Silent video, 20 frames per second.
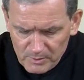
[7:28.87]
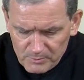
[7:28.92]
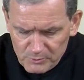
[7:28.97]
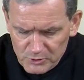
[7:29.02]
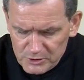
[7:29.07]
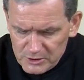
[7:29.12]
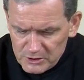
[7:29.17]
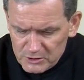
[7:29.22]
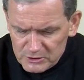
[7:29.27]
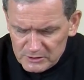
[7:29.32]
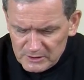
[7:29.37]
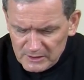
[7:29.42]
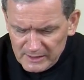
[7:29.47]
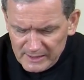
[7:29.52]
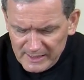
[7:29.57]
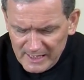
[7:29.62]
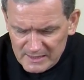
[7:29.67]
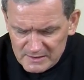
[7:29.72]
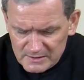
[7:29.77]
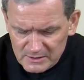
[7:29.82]
przecież tyle
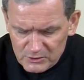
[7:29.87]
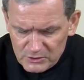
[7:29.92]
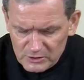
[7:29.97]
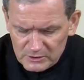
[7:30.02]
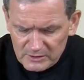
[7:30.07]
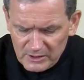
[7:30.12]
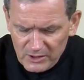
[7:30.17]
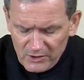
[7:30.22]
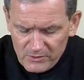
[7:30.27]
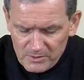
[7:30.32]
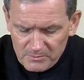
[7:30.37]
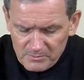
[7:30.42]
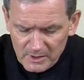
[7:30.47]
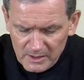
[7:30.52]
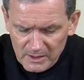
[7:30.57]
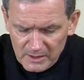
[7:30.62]
razy czytałem